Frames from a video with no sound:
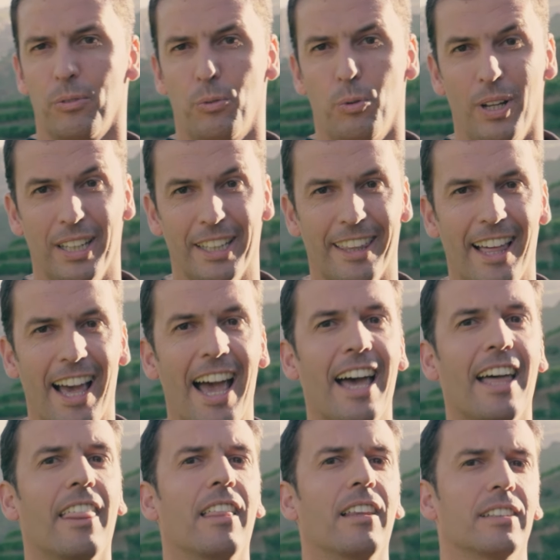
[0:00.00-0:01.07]

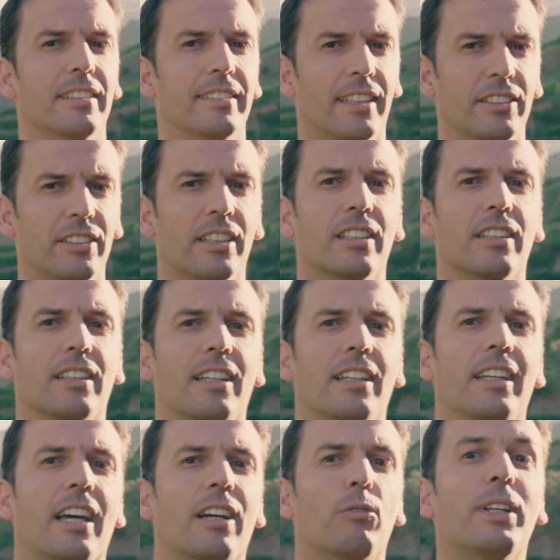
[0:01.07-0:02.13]
qualidade, seja na,
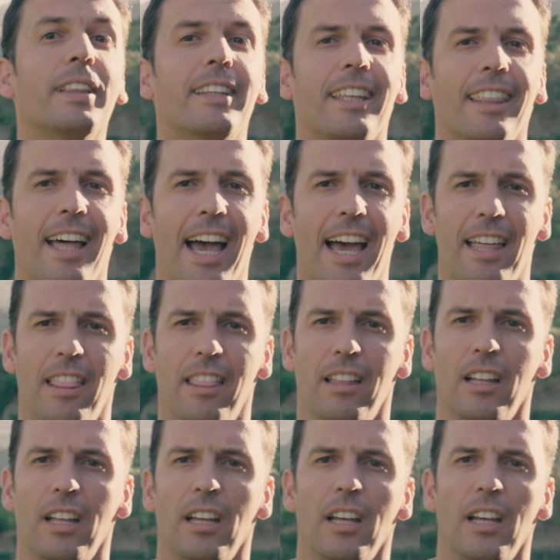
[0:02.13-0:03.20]
na quantidade
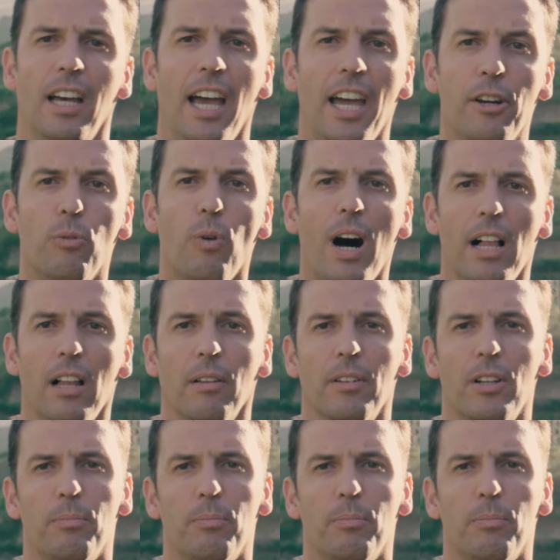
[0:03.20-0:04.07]
anual.